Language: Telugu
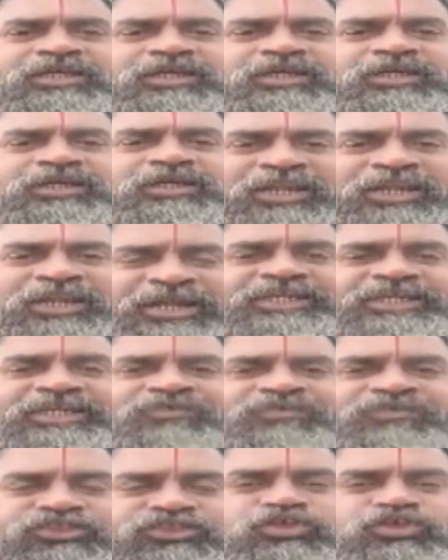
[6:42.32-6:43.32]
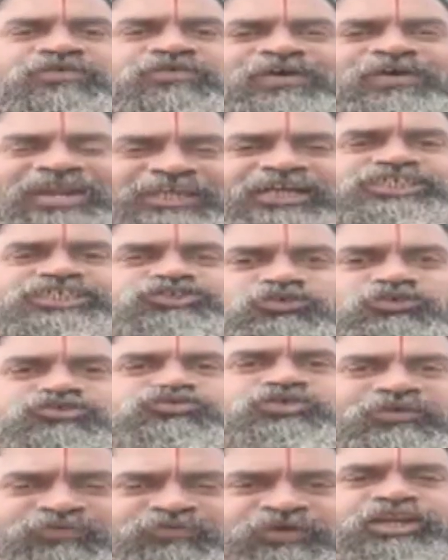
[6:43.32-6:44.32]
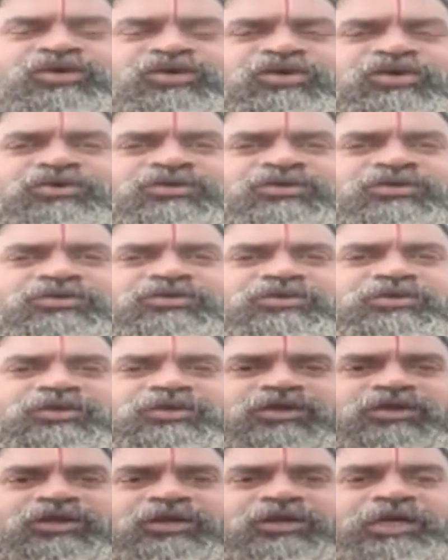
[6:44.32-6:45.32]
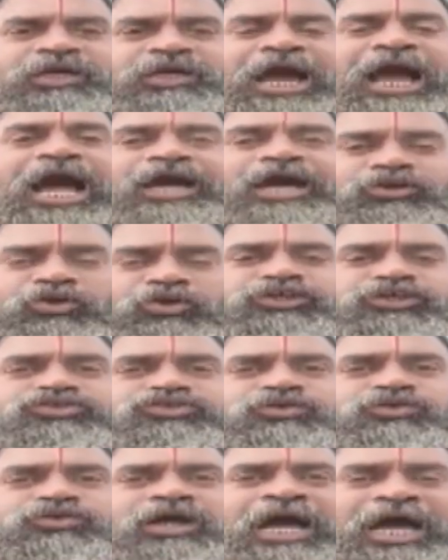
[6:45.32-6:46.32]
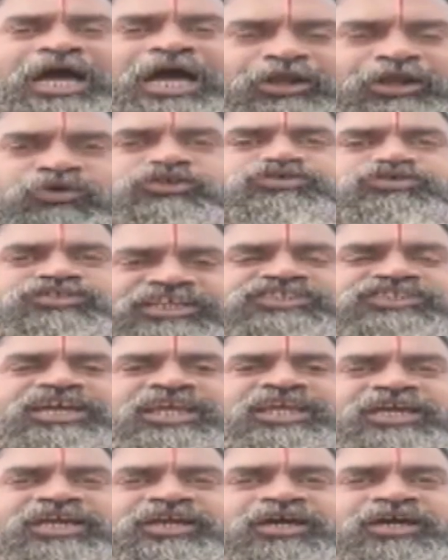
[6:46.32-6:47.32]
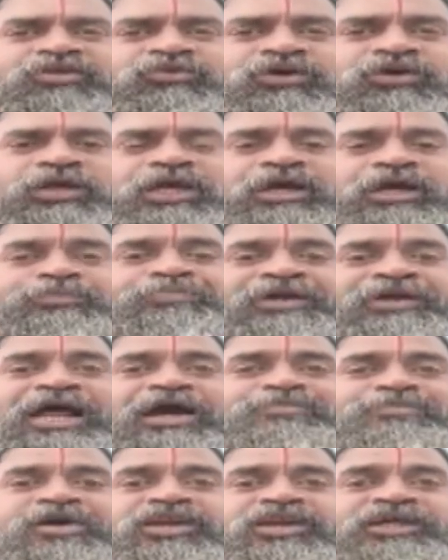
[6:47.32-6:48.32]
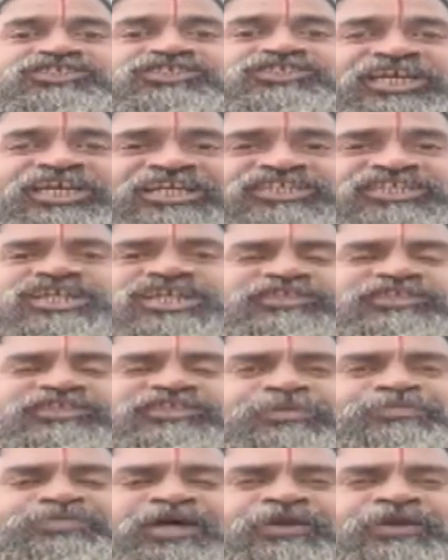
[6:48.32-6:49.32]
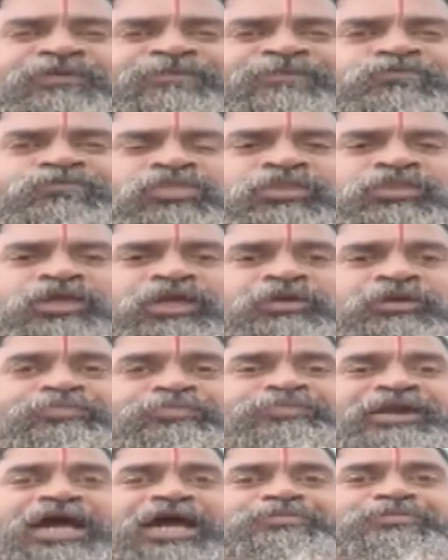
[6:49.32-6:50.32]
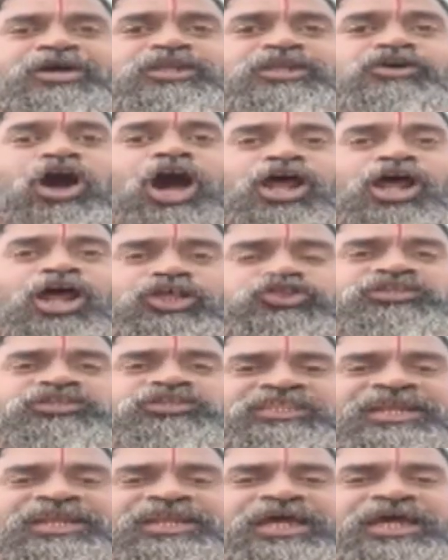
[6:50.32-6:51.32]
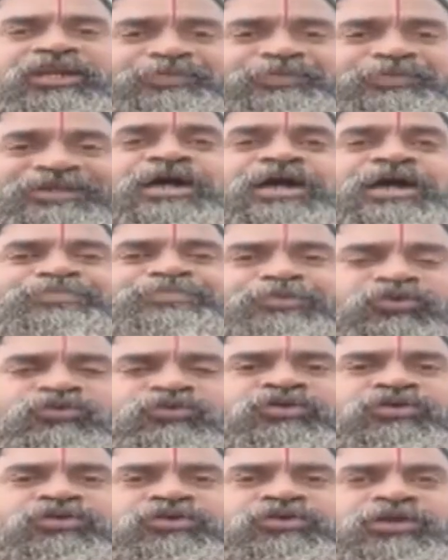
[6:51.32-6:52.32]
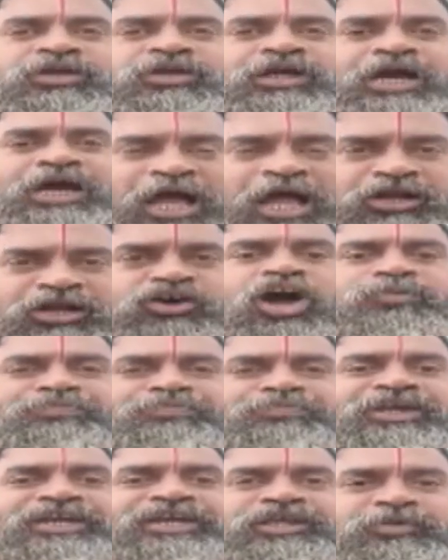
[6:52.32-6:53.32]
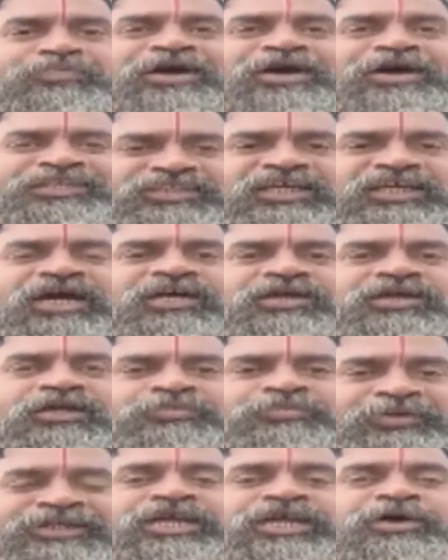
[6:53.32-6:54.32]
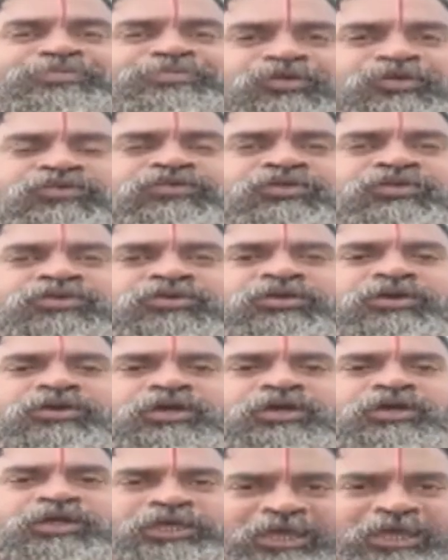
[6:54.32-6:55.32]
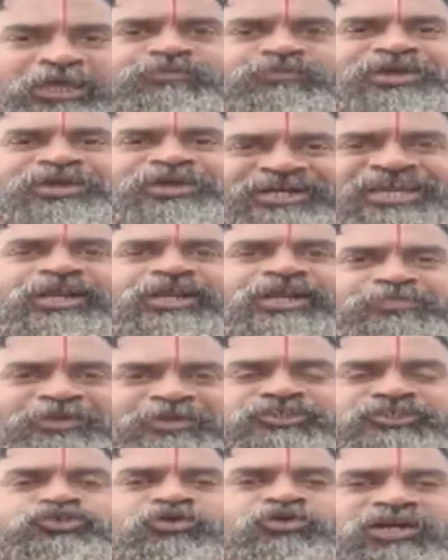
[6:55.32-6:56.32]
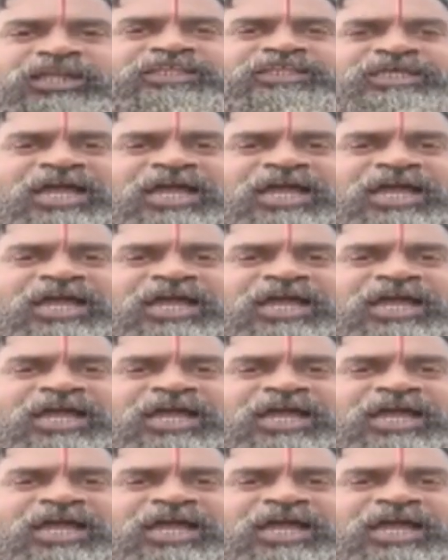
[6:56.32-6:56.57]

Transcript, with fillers: ఇలాంటి వ్యక్తుల్ని వెనకేసుకొస్తున్న వీళ్ళు ఆ రోజు ఆ రోజు శ్రీశైలం గారు బ్రాహ్మణులకి జంజాలు తెంపారు బ్రాహ్మణులు కాలుతో తన్నారు పిఠాపురంలో ఆ కార్పొరేటర్ భర్త పిఠాపురంలో ఏం మీడియాలో మీరు చూడలేదా